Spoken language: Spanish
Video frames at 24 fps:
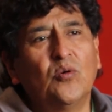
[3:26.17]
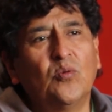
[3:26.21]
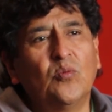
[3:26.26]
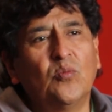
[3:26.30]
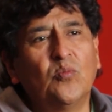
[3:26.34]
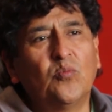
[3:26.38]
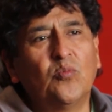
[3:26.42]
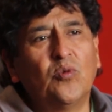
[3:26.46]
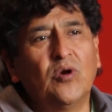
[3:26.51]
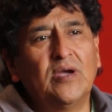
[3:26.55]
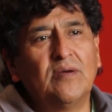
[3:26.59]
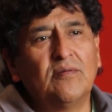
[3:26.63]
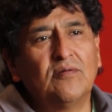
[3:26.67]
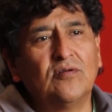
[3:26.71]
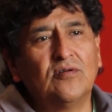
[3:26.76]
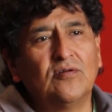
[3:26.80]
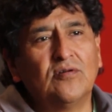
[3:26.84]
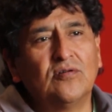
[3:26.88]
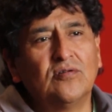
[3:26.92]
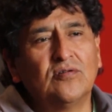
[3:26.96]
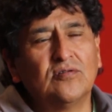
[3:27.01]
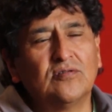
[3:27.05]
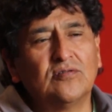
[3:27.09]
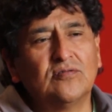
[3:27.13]
un pueblo
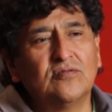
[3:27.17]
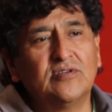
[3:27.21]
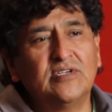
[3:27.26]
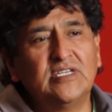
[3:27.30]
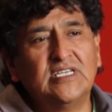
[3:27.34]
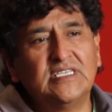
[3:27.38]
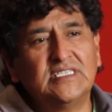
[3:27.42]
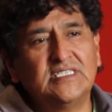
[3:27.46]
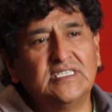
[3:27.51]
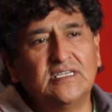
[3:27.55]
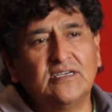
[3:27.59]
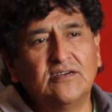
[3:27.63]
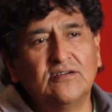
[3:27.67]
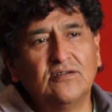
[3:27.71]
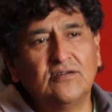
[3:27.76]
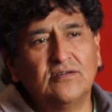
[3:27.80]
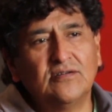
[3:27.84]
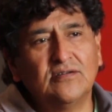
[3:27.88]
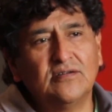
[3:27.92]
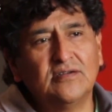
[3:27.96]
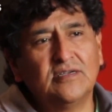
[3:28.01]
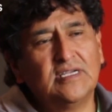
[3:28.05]
turístico